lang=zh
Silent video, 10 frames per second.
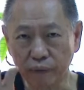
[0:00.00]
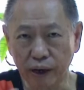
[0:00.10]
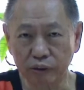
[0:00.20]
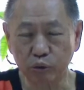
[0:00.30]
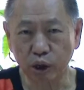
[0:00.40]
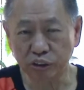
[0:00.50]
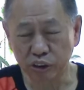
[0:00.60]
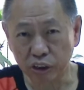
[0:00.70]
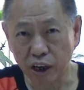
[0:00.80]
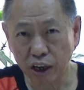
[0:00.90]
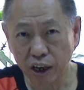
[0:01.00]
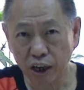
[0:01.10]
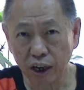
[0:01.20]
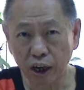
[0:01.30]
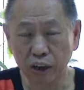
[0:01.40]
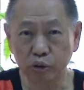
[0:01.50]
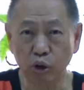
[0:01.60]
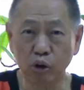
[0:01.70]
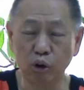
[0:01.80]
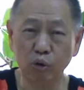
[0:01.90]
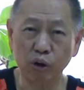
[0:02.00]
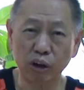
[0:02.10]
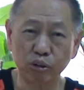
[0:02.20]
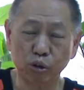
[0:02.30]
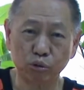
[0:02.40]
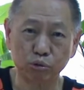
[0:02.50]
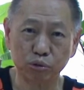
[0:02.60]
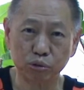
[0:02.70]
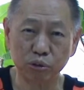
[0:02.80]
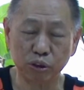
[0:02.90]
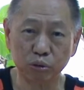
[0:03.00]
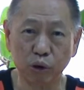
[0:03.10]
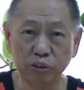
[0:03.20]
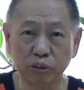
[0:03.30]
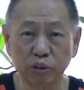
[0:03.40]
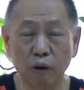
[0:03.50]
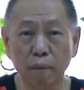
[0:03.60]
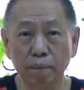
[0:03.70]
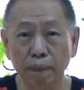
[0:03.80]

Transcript: 十人团体啊。啊！中国发动五十人团体哦，